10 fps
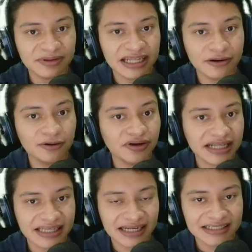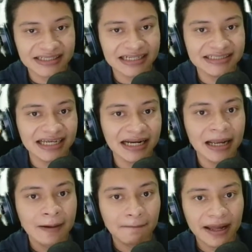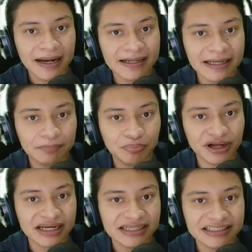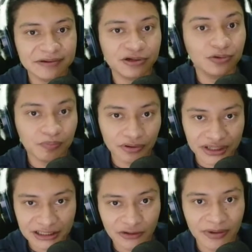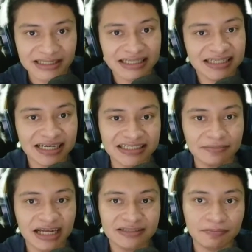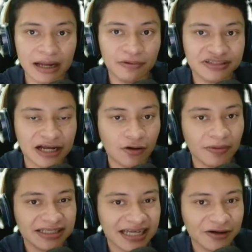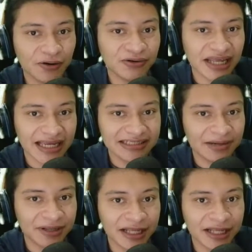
del video lo que tienes que hacer para que puedas recibir un poquito más. Así que sin más, vamos a comenzar con este